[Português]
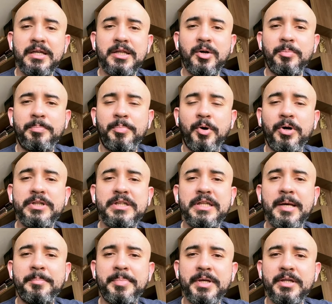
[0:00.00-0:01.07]
não pode
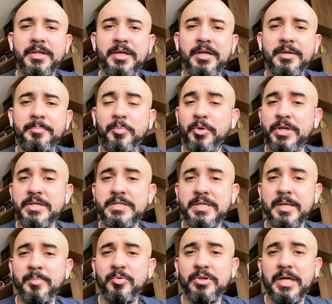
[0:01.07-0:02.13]
depender, por
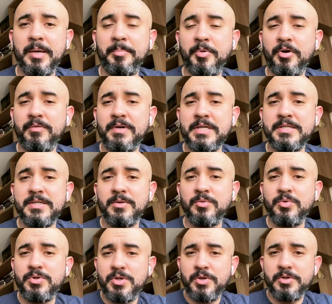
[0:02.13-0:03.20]
exemplo, da
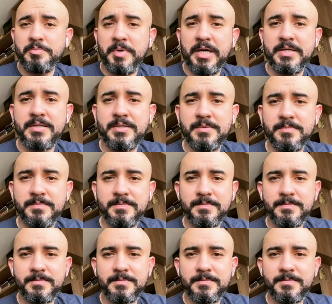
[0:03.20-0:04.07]
aprovação dos seus pais.